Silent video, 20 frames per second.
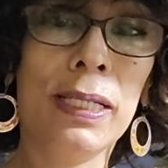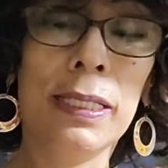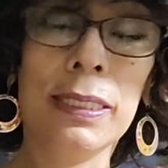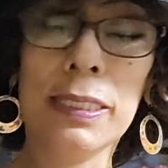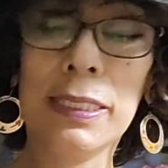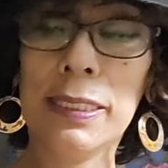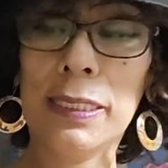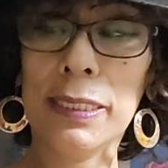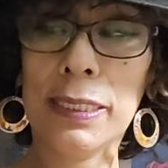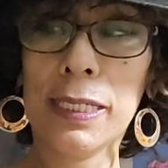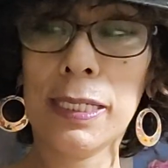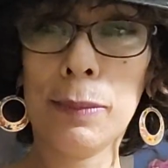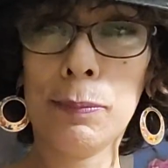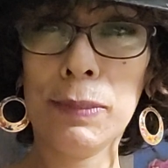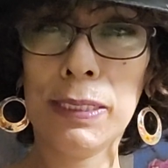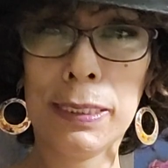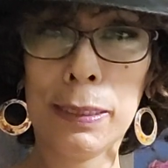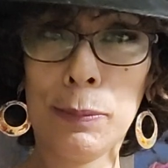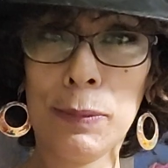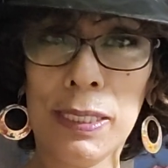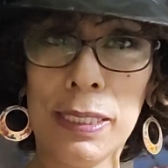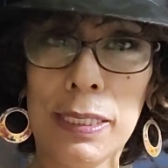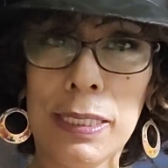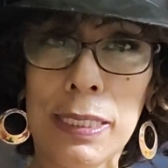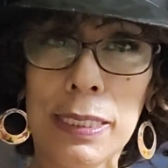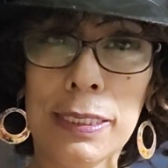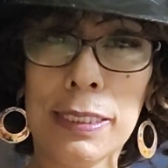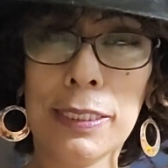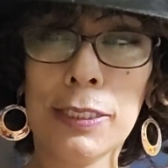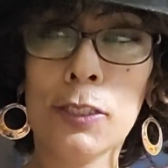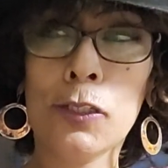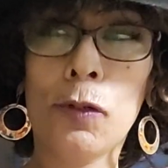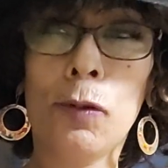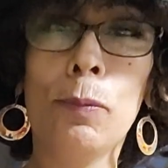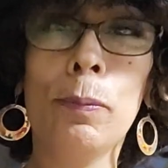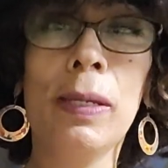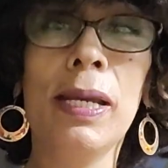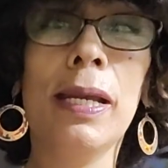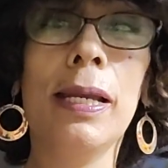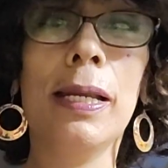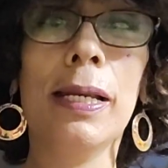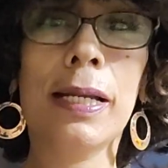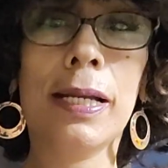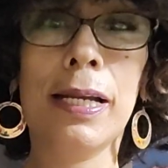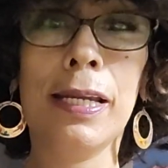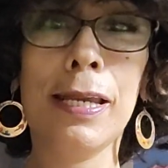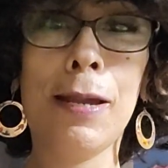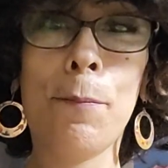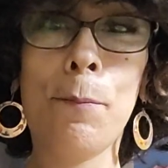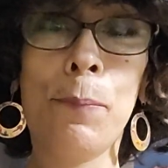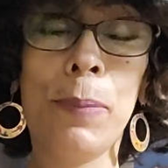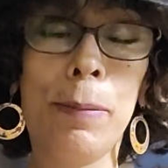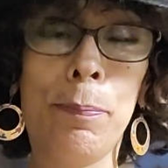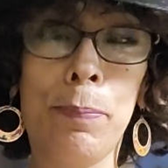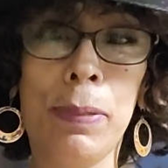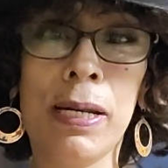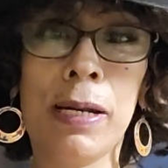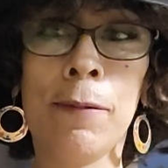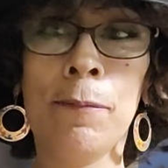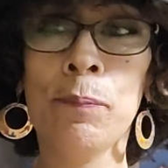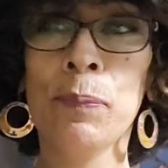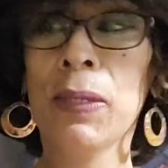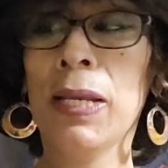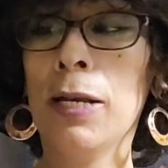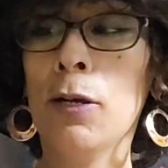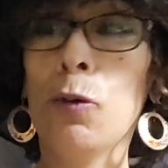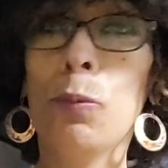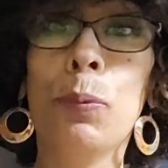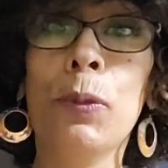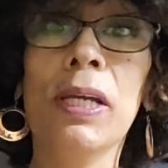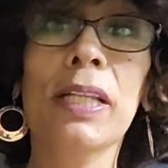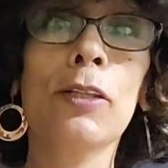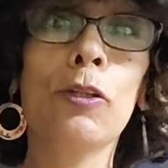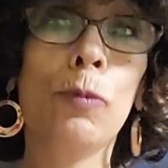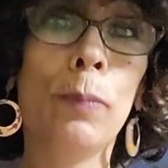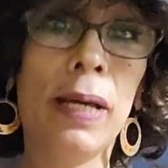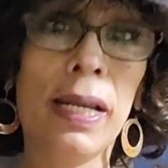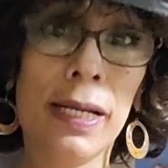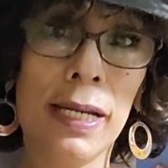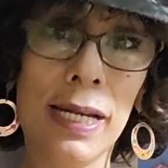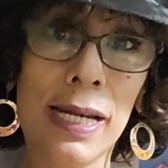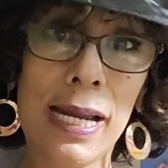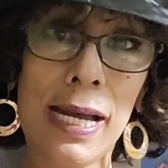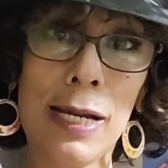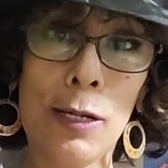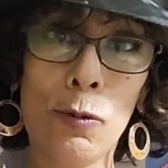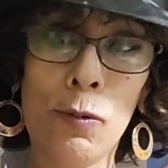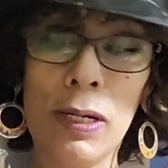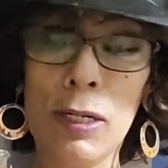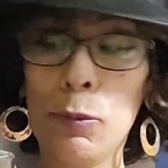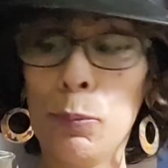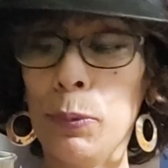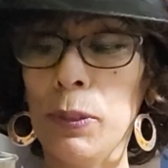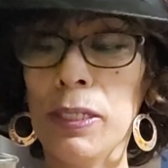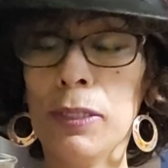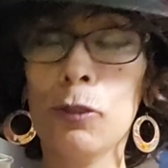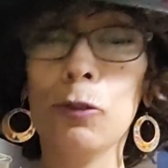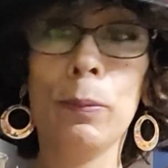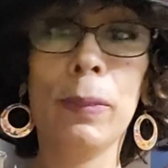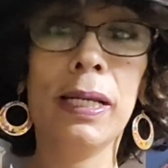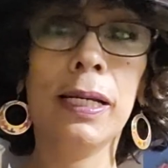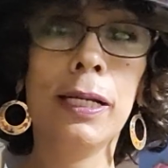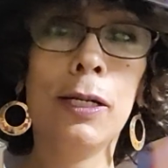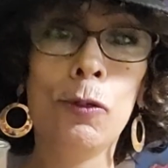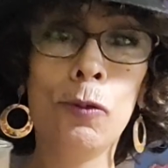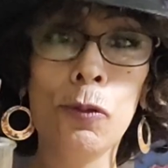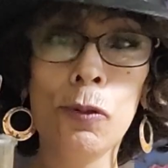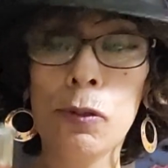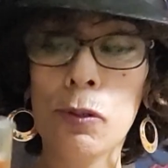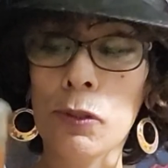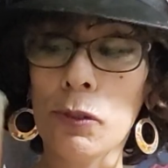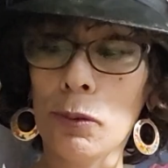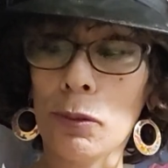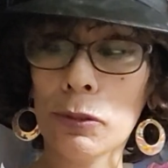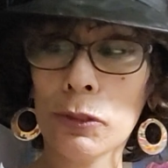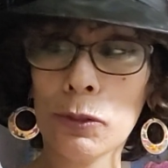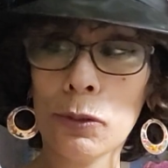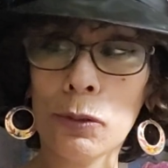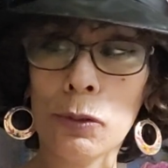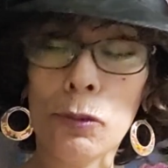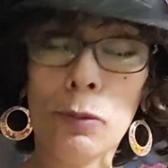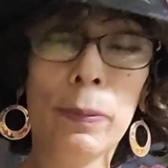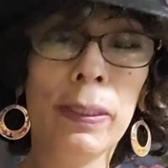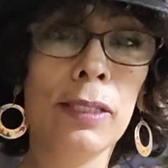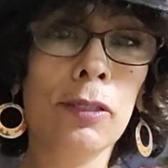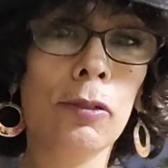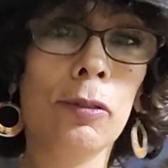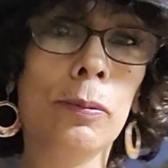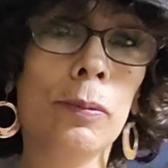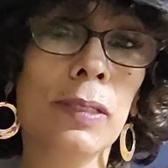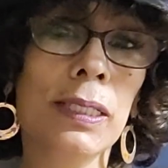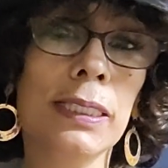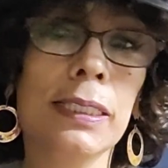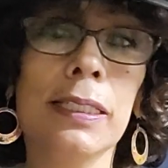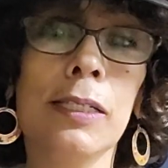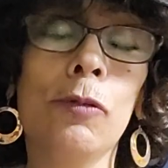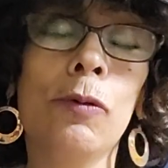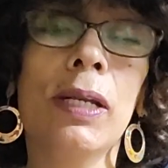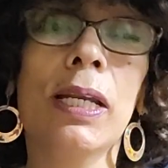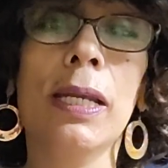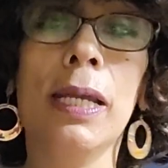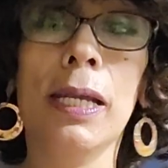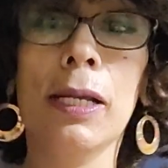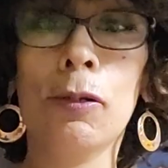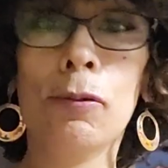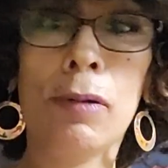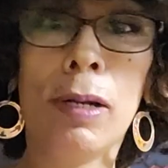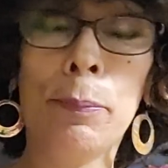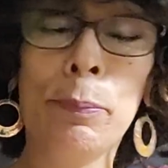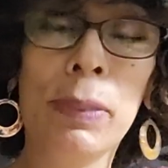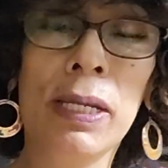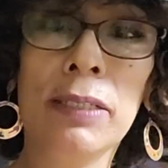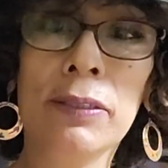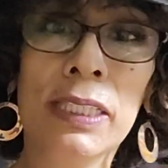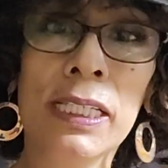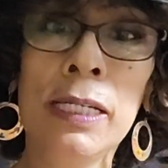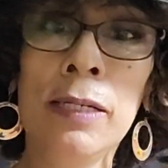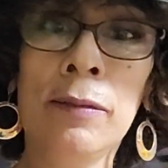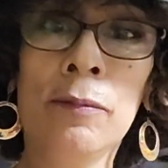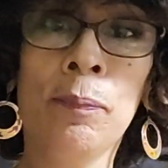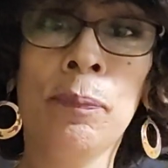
Así es de que mis amiguitas, tome el cayán pepper, lo puede tomar en agua, lo puede tomar en jugo, yo lo estoy tomando, como les digo, en, cranberry,